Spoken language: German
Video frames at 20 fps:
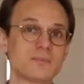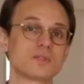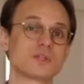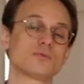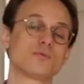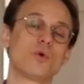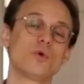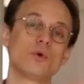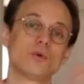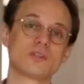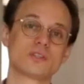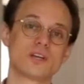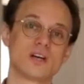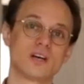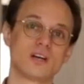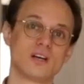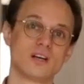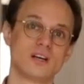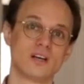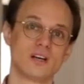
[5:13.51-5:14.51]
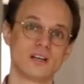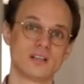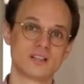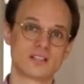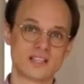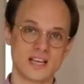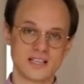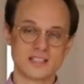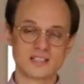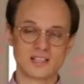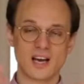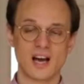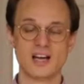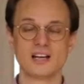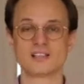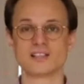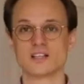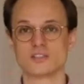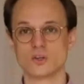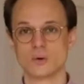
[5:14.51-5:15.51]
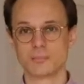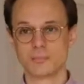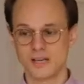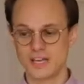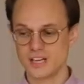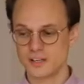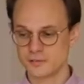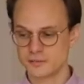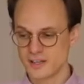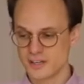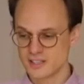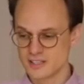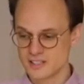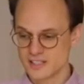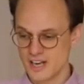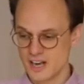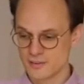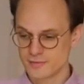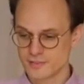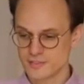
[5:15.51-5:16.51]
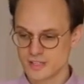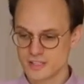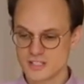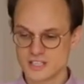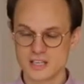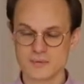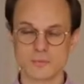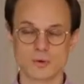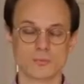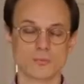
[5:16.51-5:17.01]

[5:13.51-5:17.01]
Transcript: sowohl unser zentrales als auch peripheres Nervensystem